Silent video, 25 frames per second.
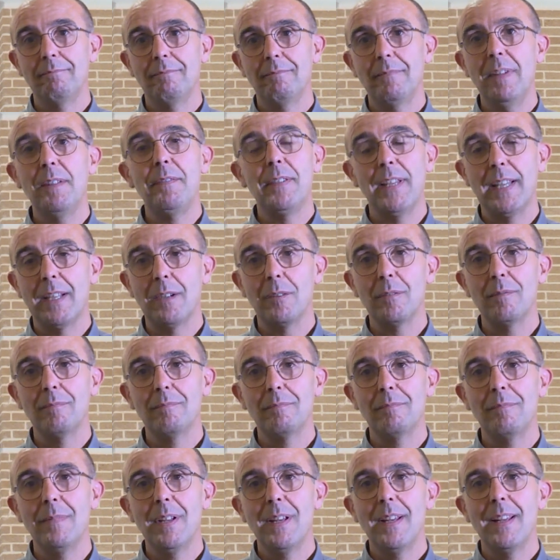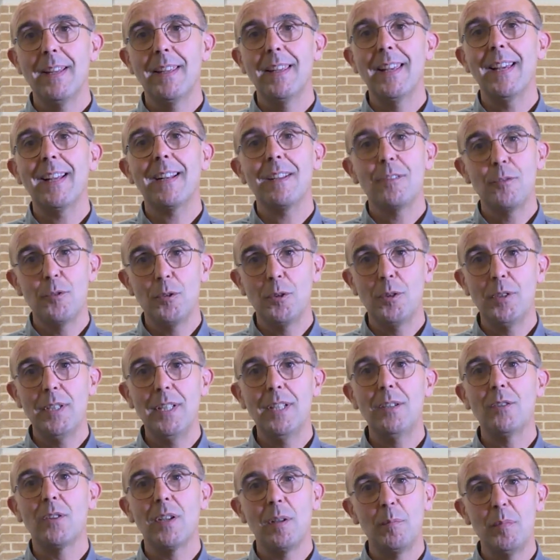È vero. Chi ha ragione
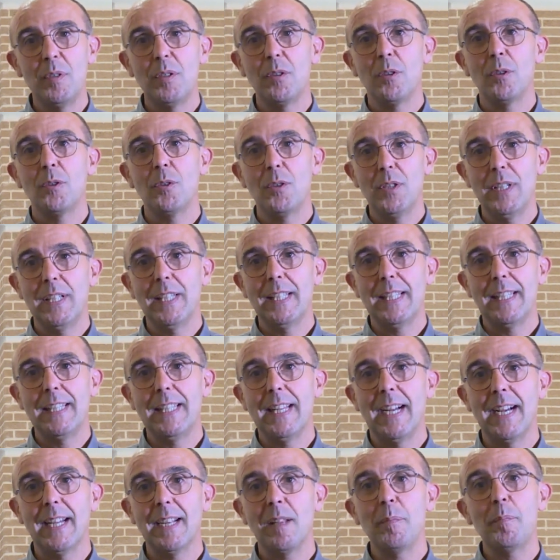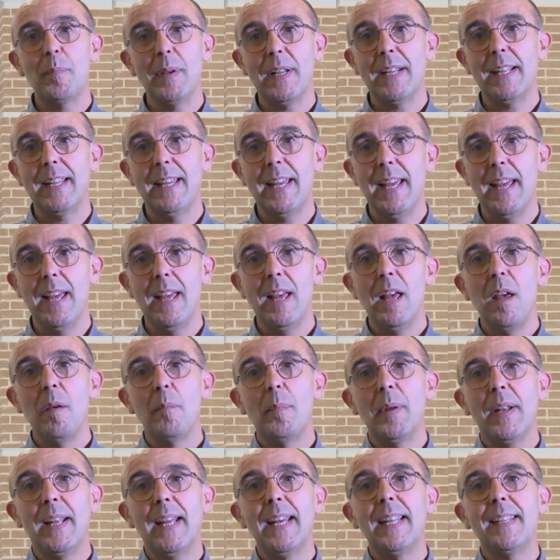non ha bisogno di gridare. Perché?
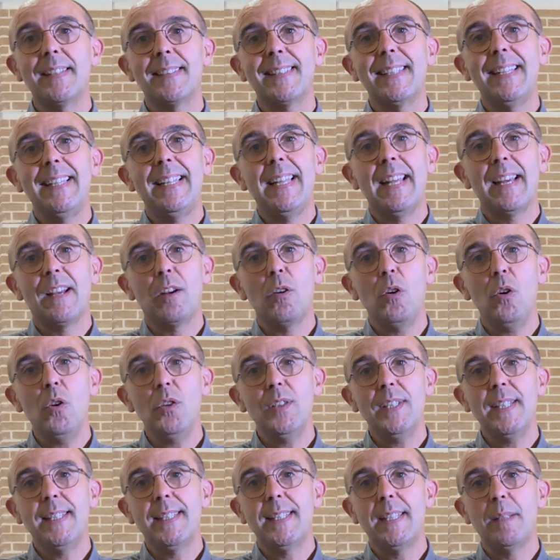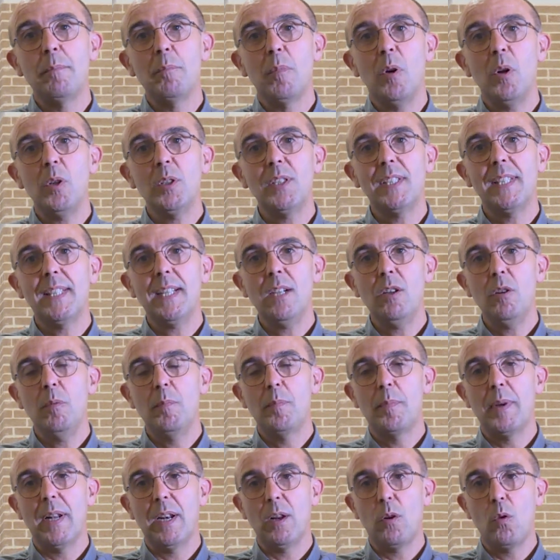Perché le cose si mostrano
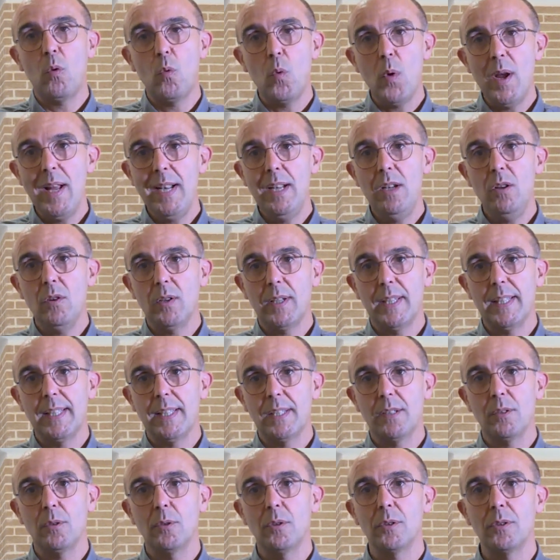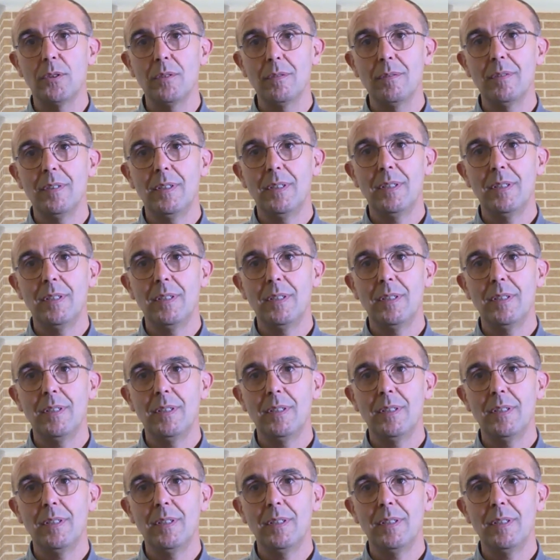per quello che sono.